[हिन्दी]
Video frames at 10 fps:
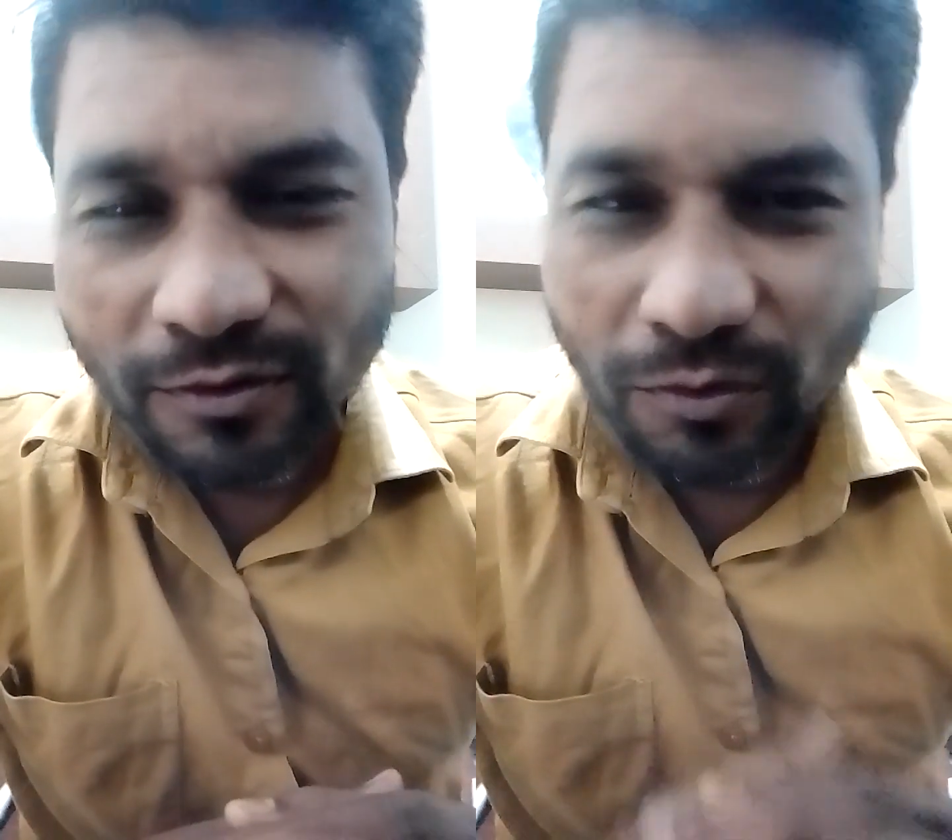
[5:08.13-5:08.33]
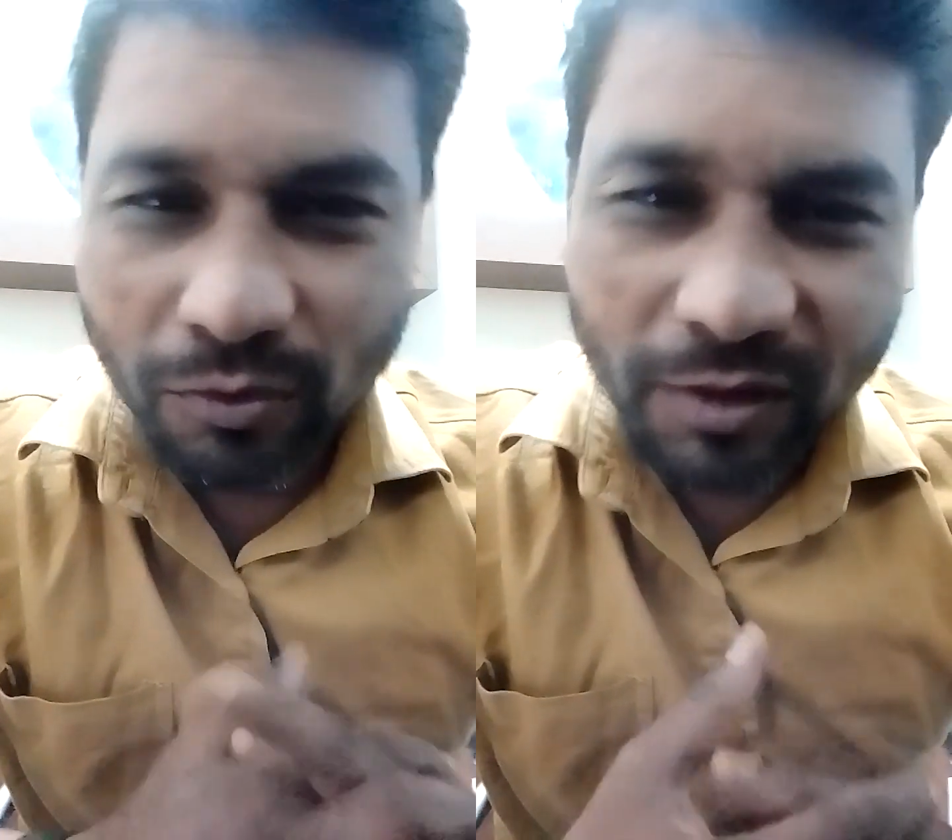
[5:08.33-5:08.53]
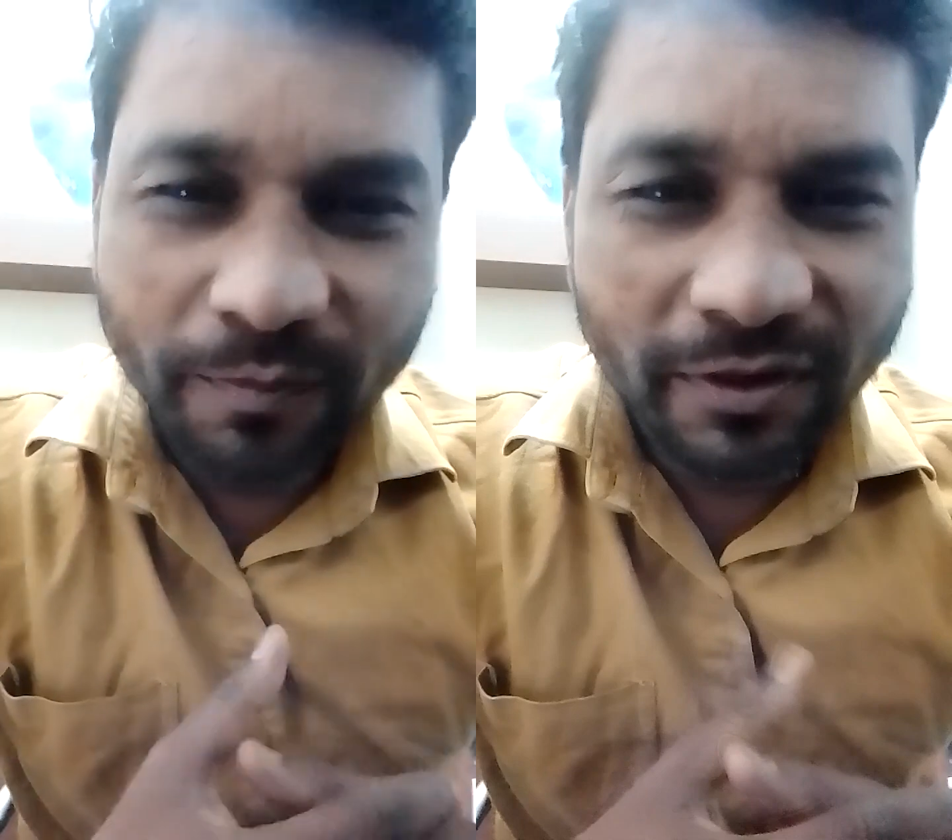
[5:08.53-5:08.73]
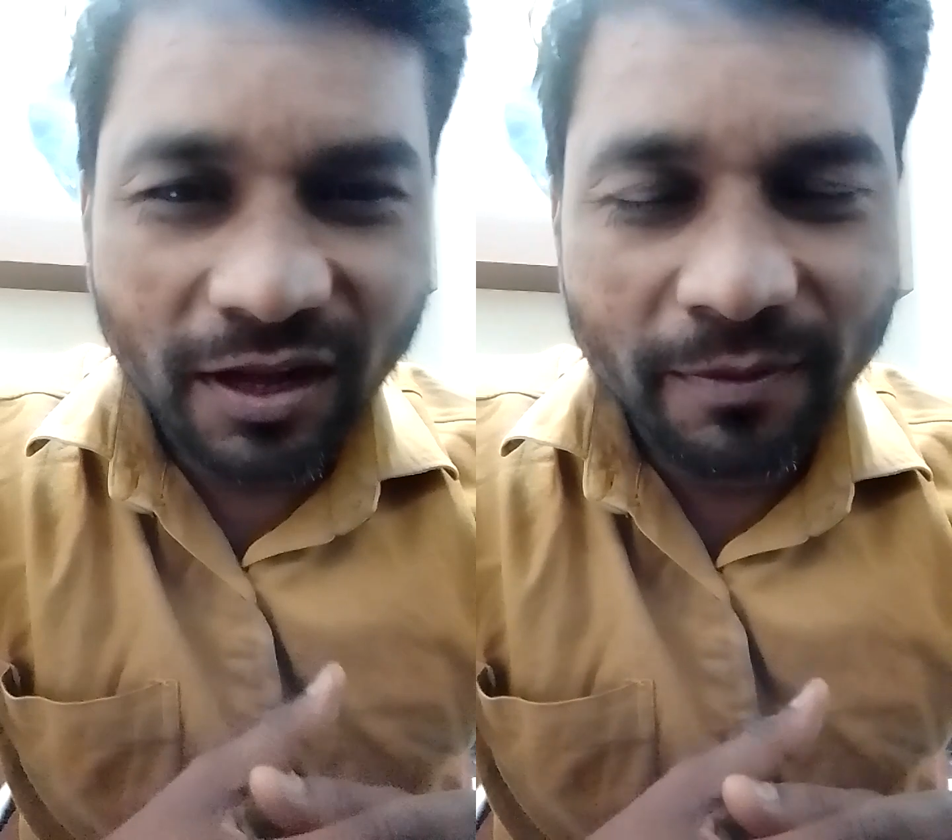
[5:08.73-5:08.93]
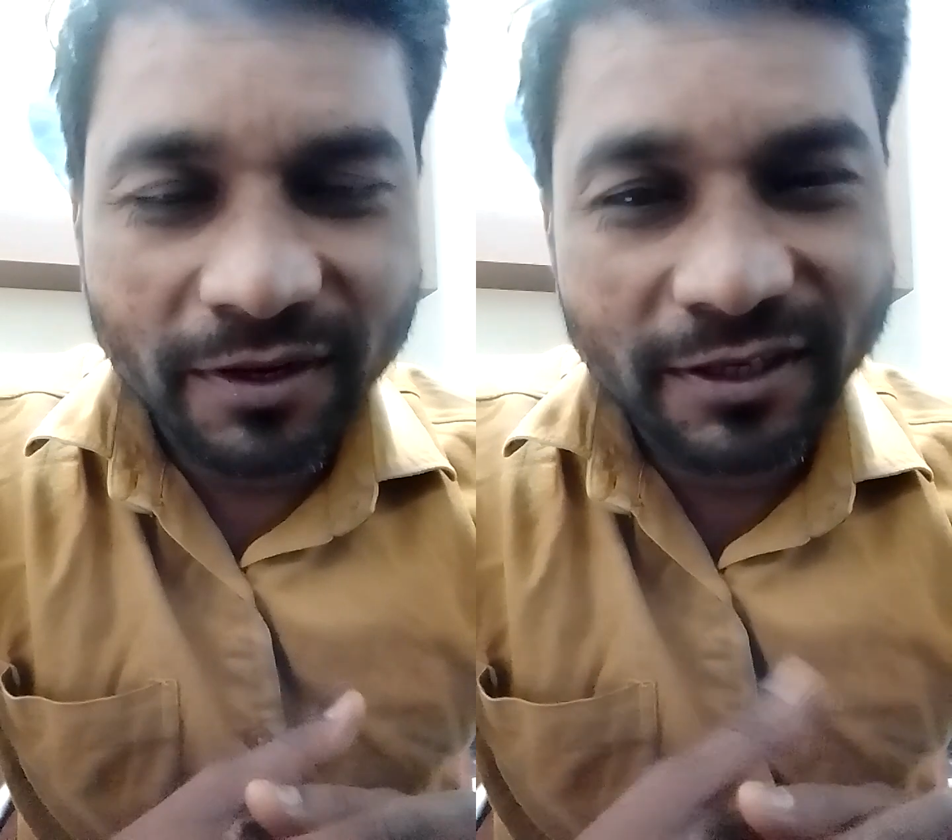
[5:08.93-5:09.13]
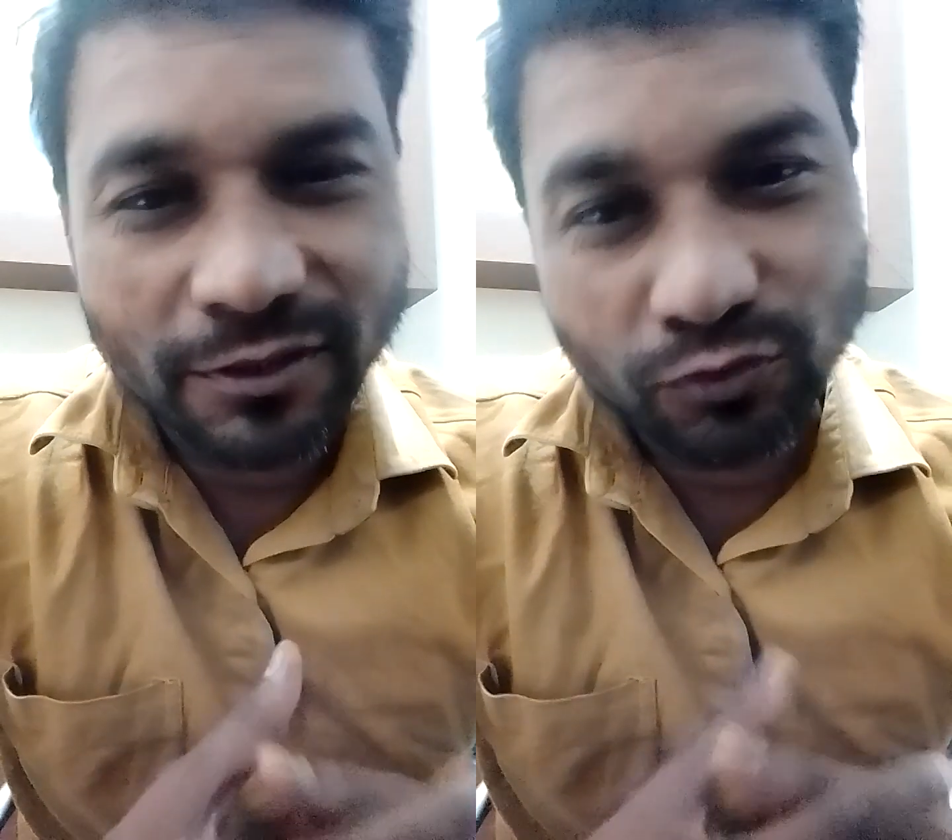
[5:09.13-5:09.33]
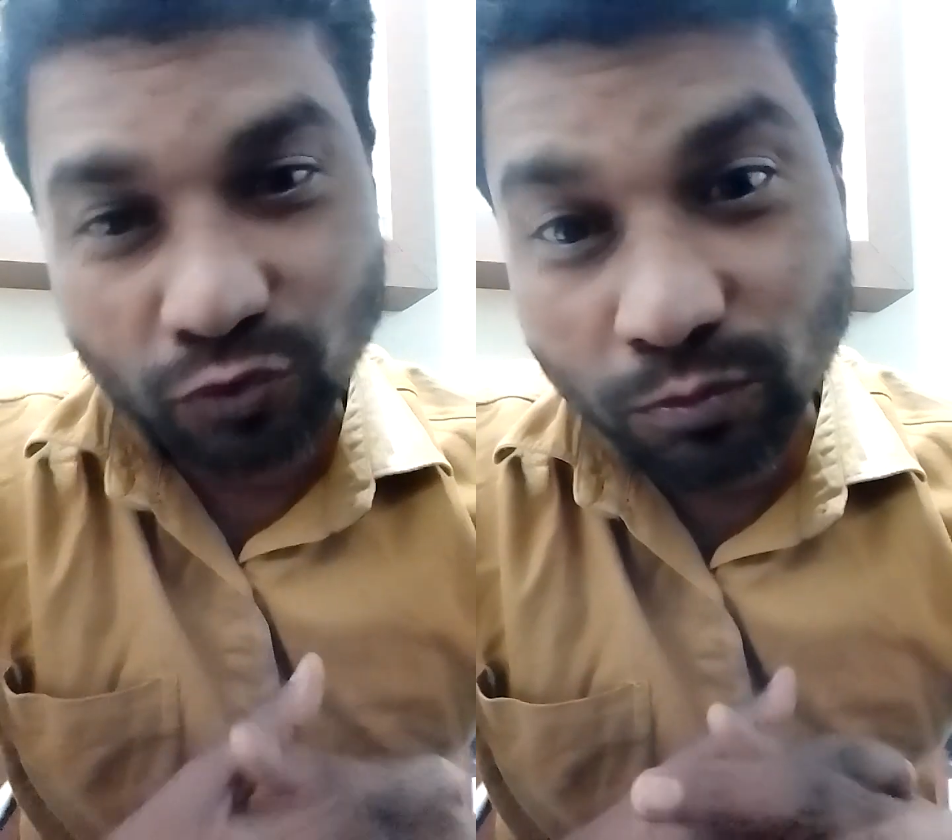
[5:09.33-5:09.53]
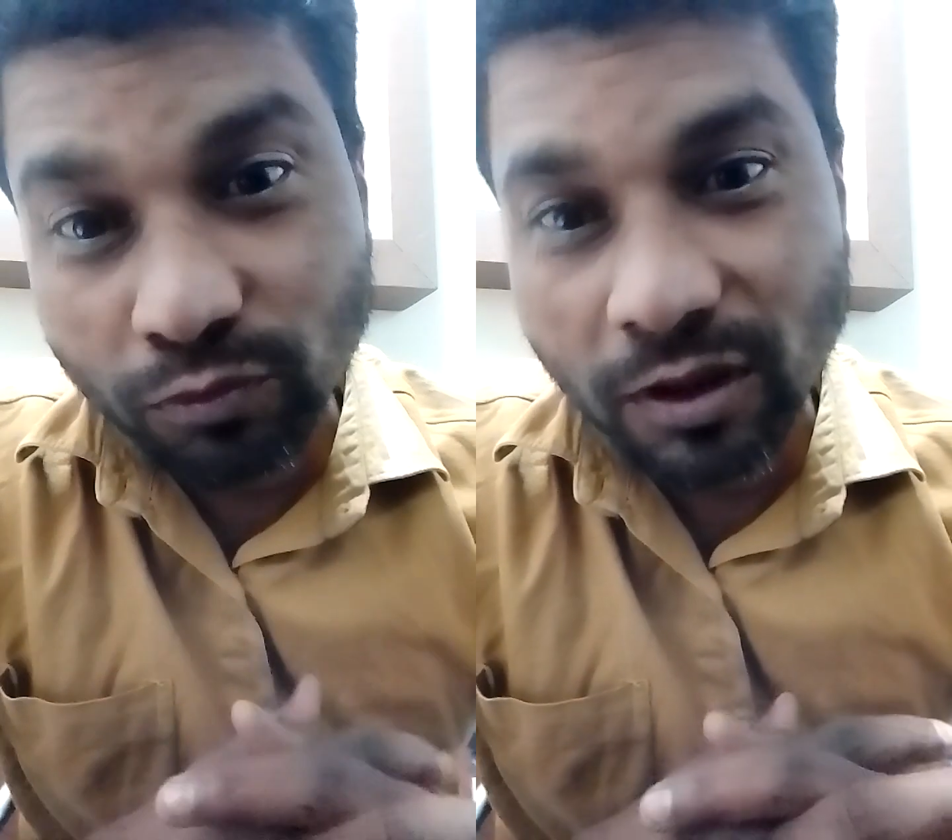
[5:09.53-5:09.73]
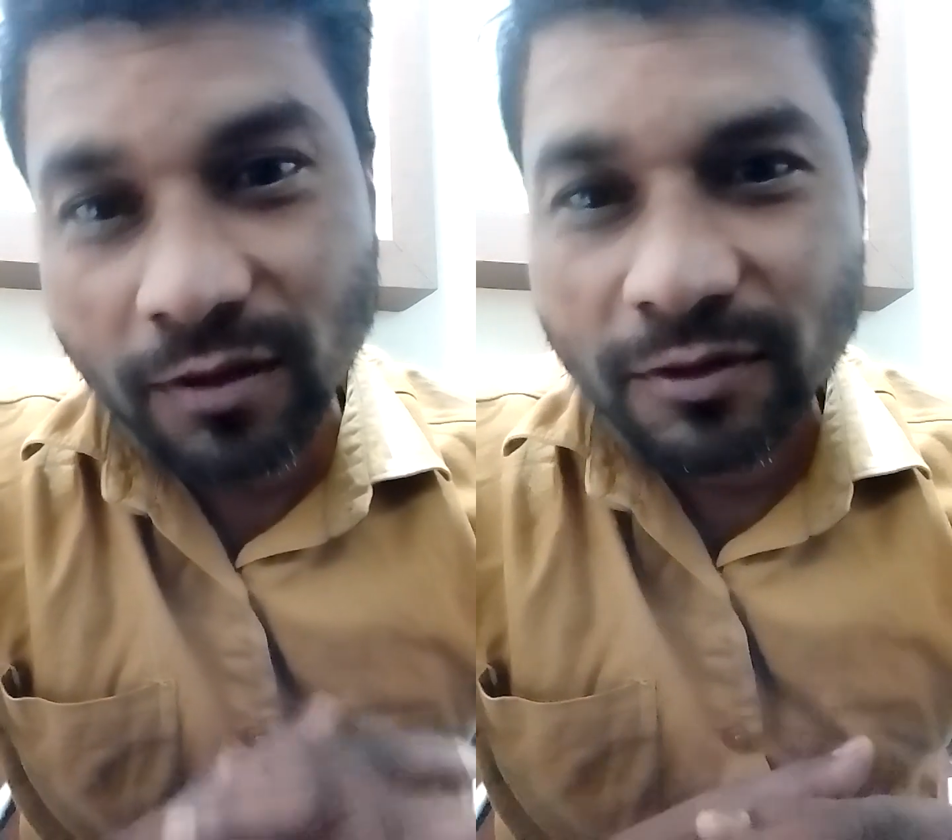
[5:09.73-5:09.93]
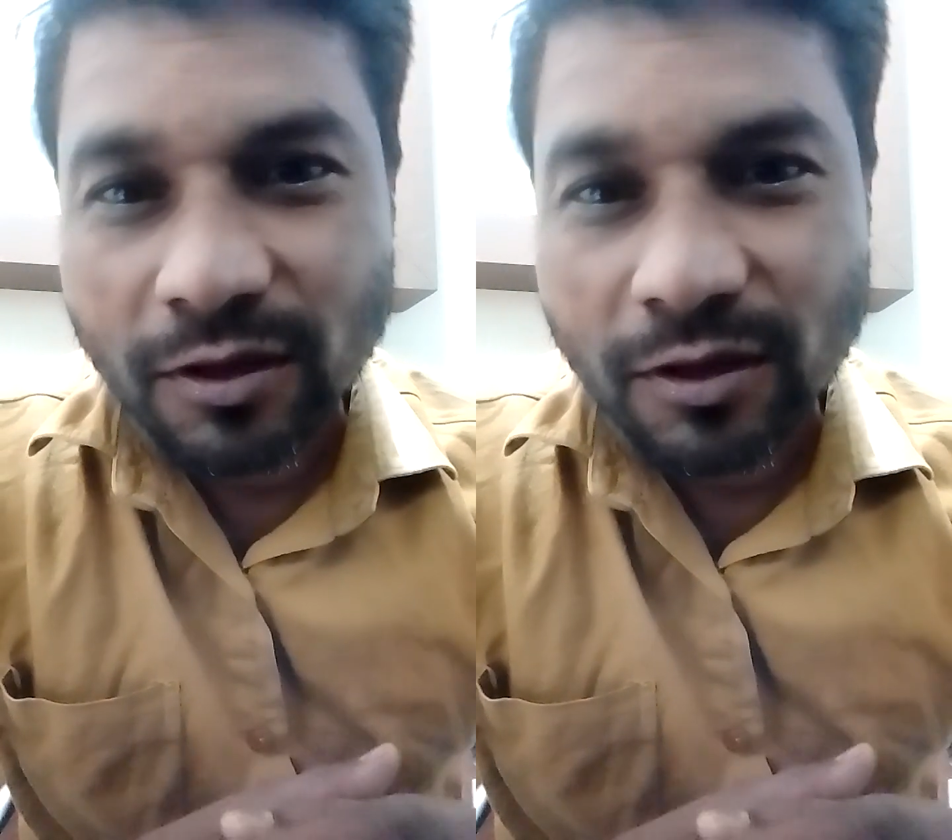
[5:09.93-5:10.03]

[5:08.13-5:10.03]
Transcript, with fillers: घोड़े पर ना बैठे तो बुरा